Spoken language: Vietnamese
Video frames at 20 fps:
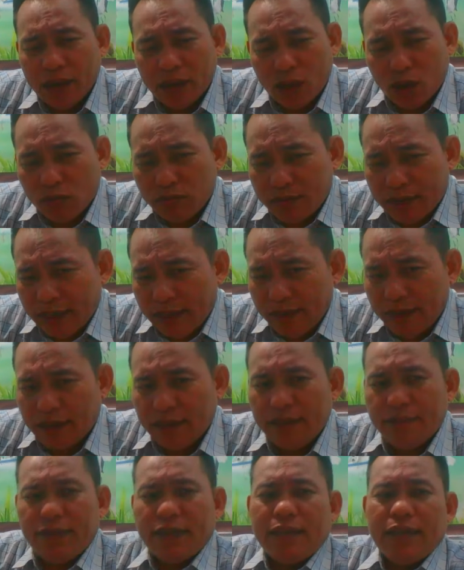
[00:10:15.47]
cũng chính
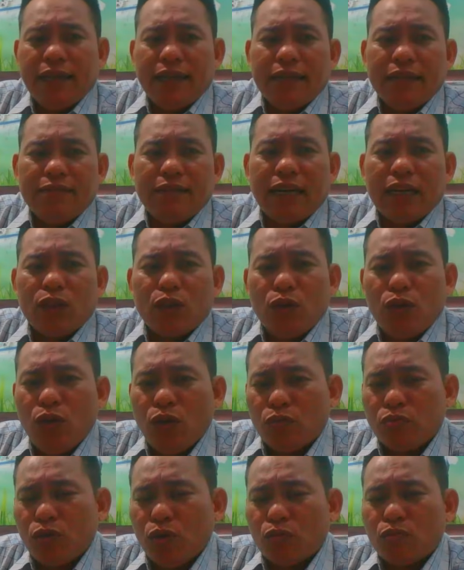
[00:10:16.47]
từ vấn đề như vậy tôi
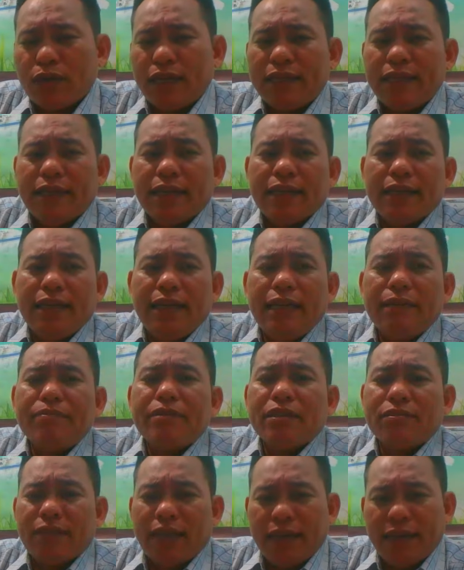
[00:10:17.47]
lục lục ra những cái clip
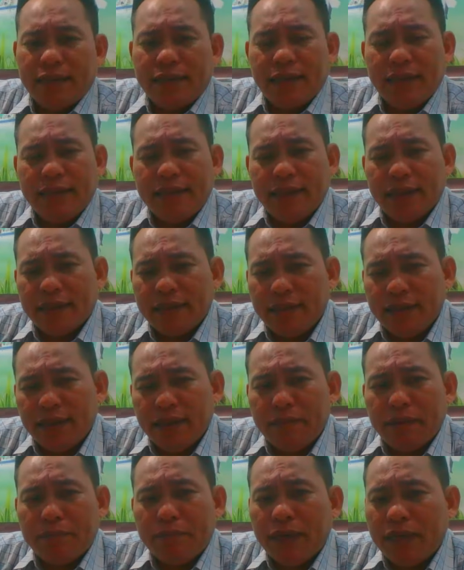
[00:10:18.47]
như vậy thì những
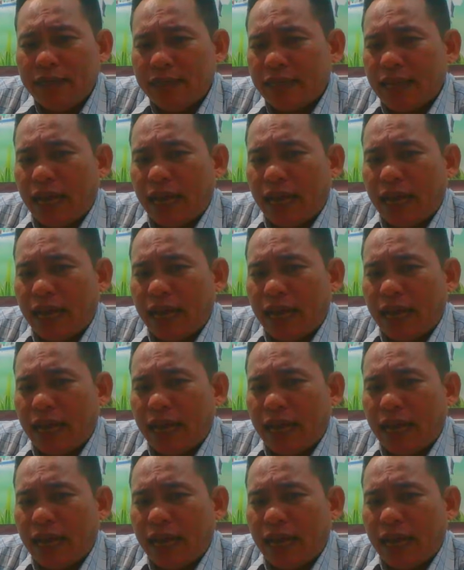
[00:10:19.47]
người mà bên